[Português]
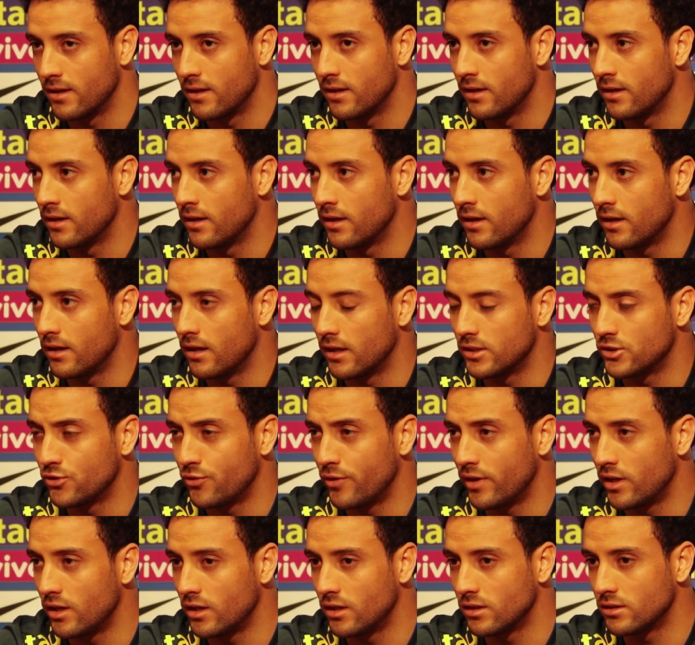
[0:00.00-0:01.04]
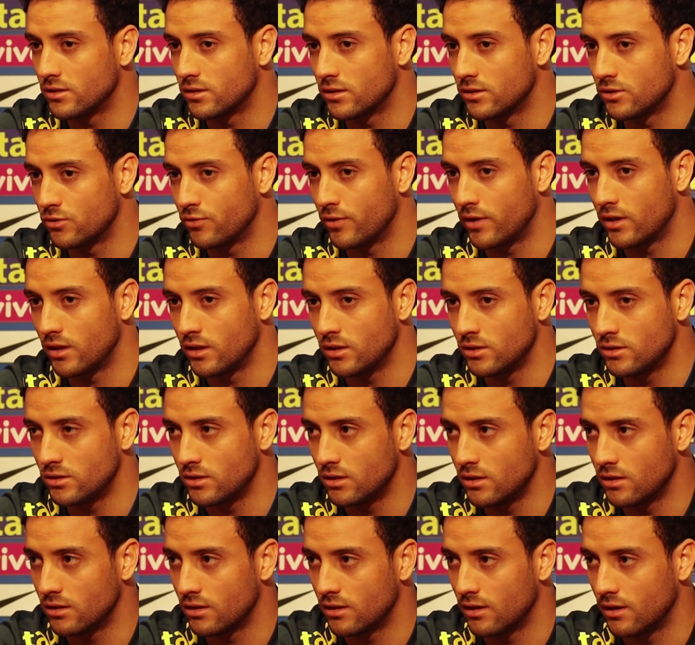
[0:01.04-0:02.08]
E é diferente, é
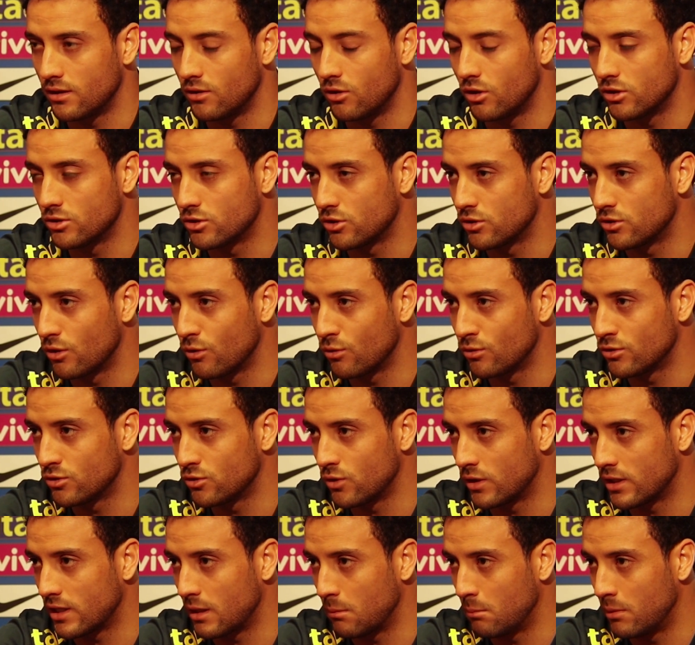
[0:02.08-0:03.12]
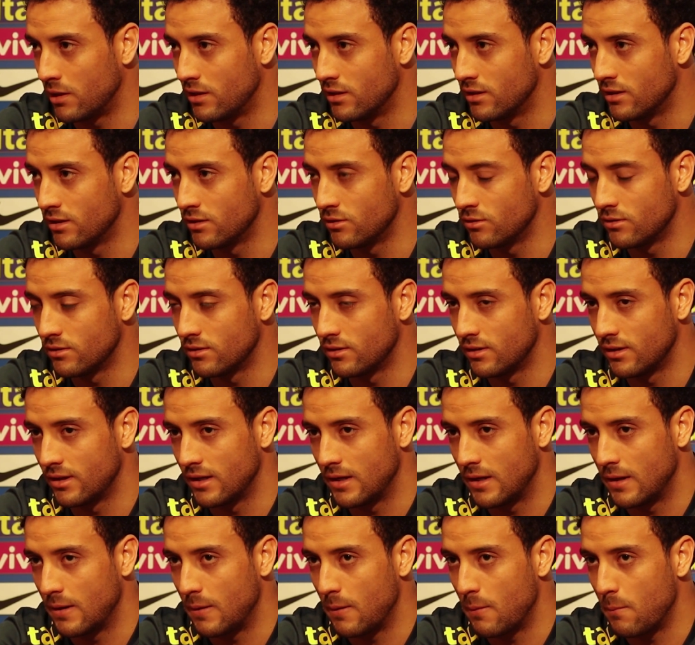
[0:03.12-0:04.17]
diferente. Lógico que eu tenho que continuar trabalhando,
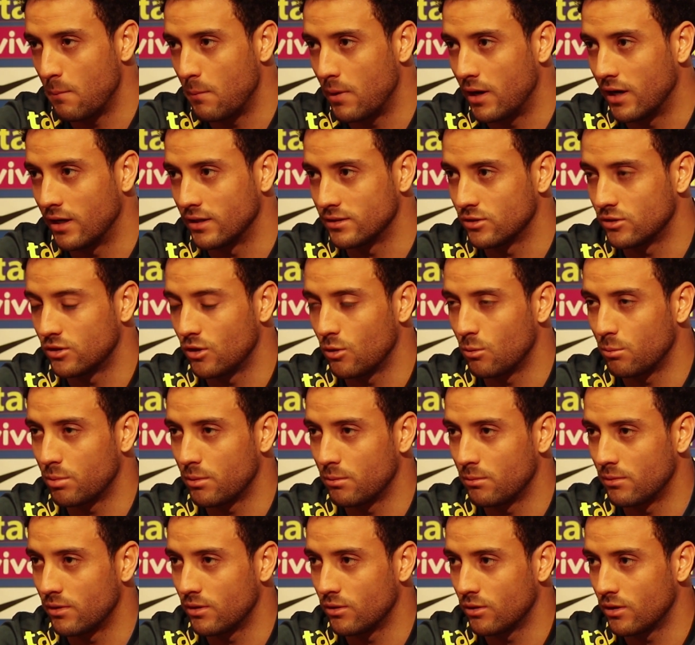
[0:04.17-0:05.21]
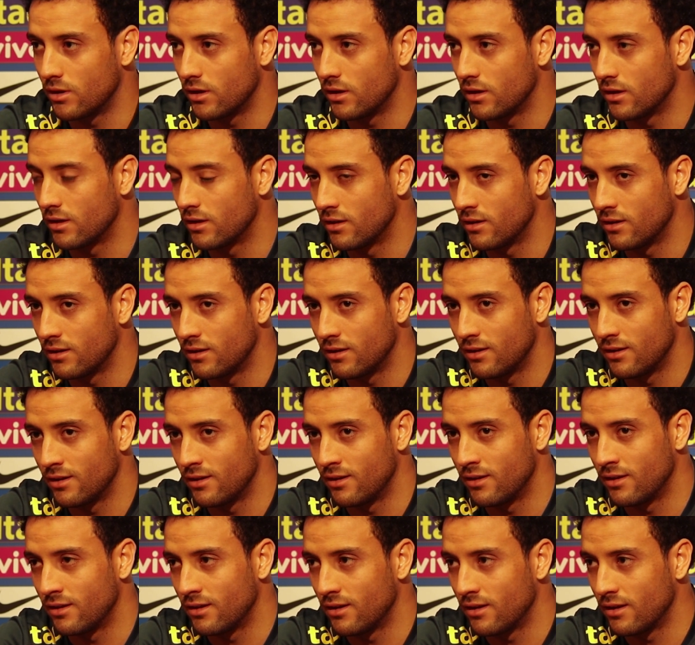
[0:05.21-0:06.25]
mas eu tenho primeiro que,
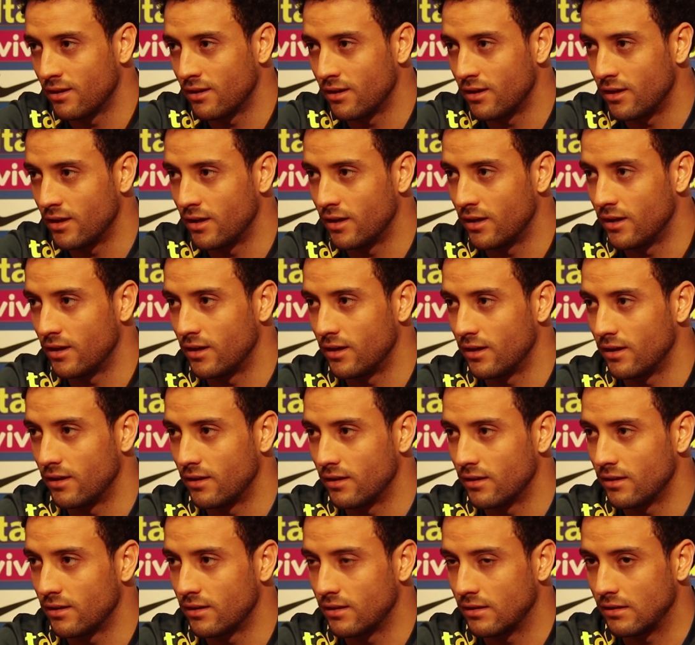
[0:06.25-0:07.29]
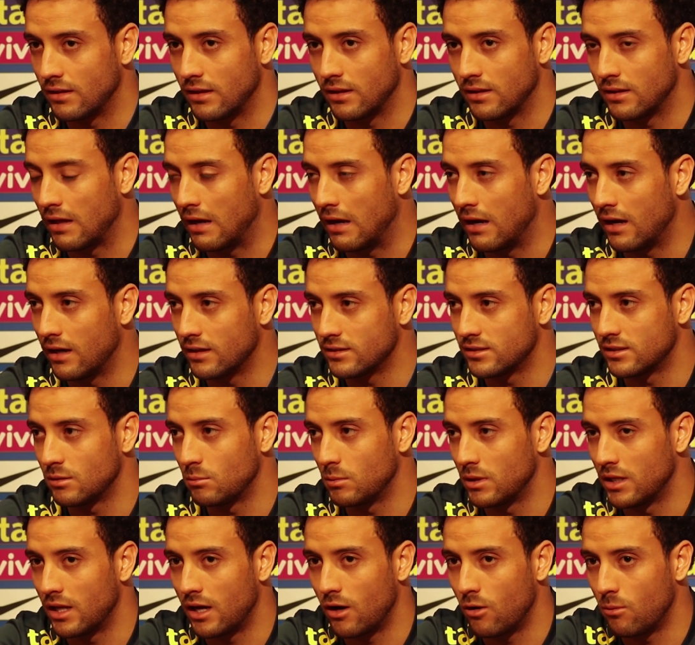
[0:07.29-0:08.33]
que tentar
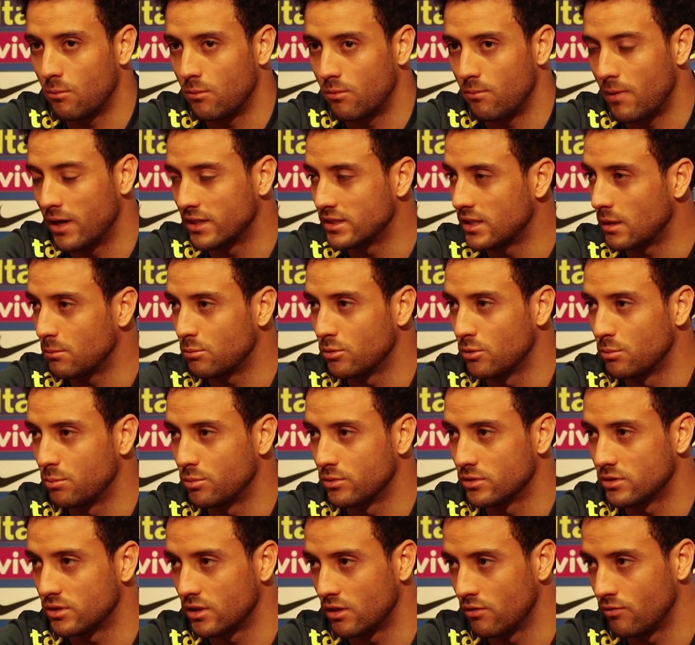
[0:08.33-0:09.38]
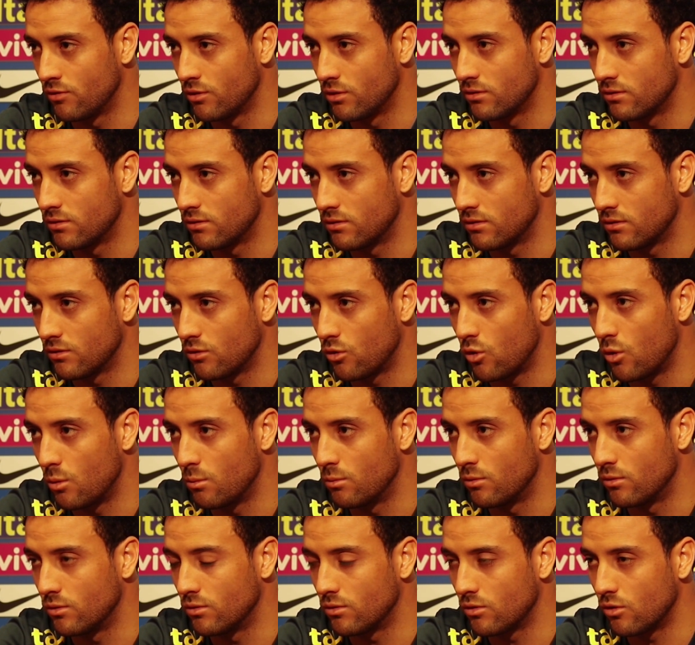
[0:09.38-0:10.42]
assimilar o mais rápido possível
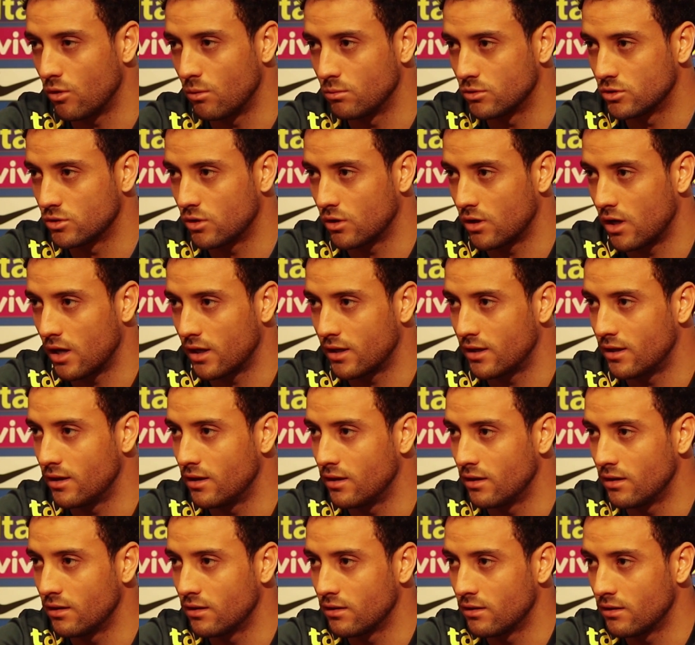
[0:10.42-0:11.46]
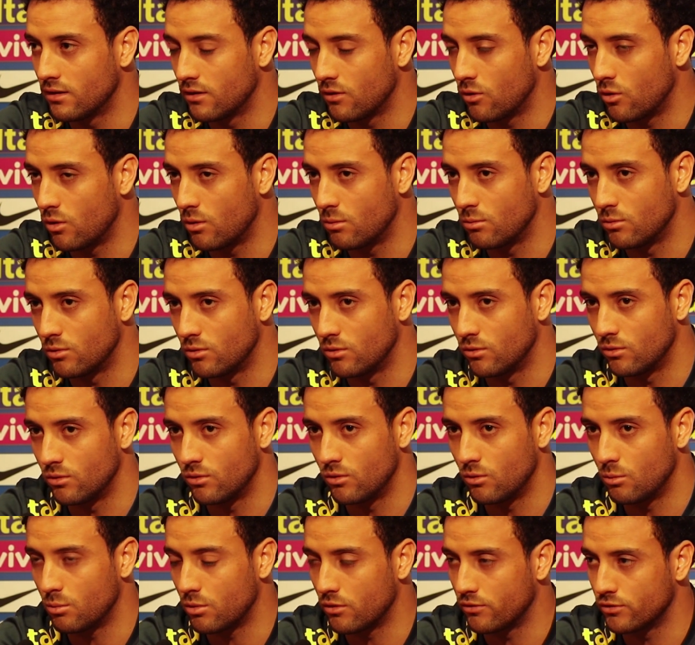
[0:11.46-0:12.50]
como, como joga aqui, como o
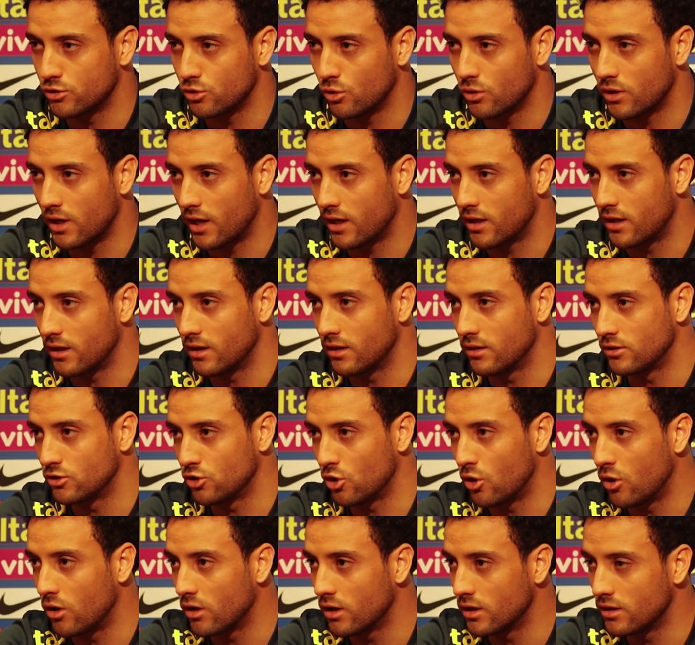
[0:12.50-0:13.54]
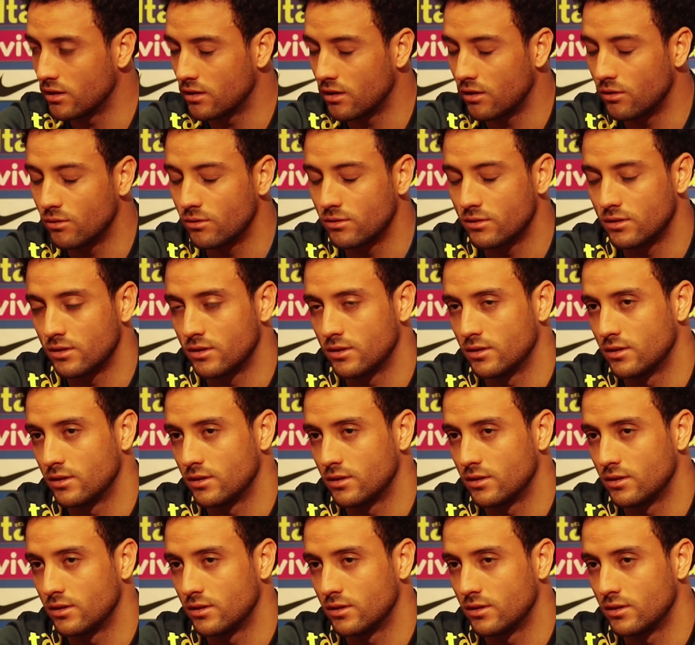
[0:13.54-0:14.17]
professor quer que jogue, então